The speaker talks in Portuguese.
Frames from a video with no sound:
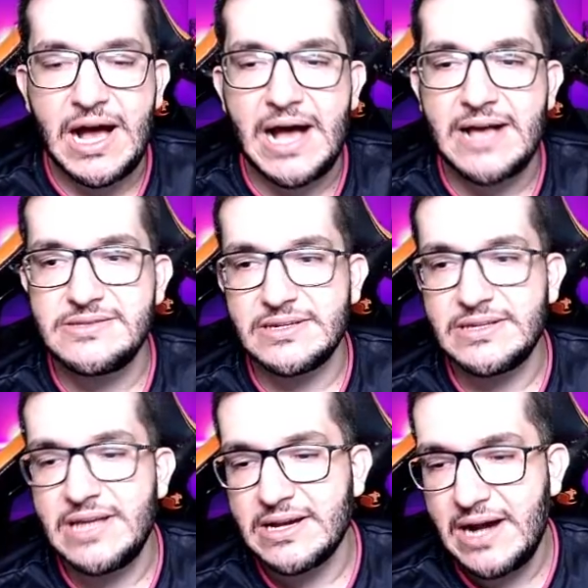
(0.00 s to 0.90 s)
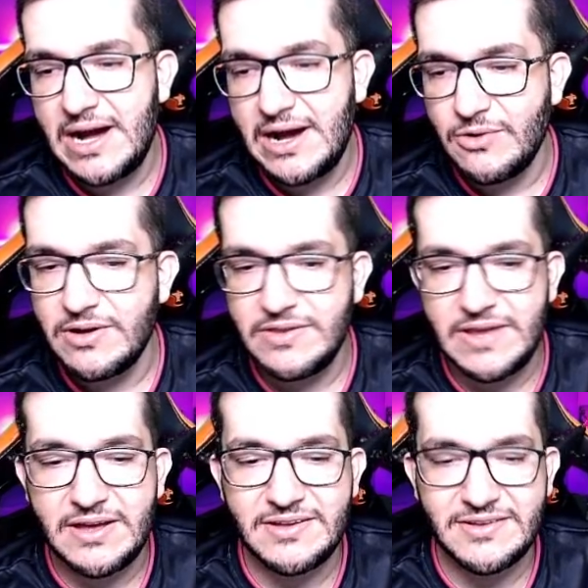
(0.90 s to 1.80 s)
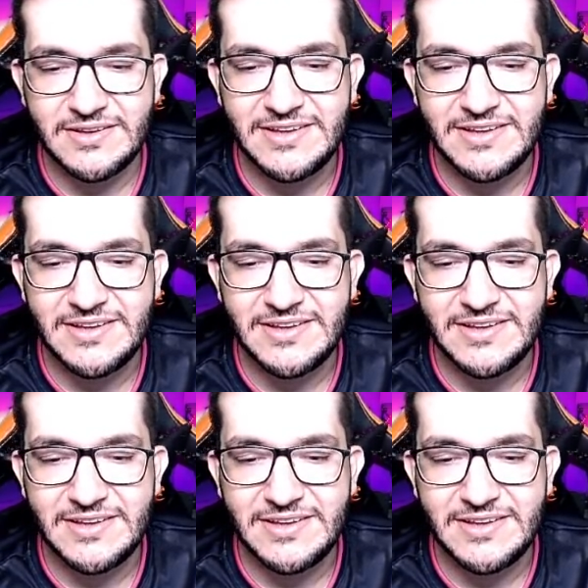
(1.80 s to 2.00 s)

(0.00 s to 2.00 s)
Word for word: Ásia, Nakawa, na,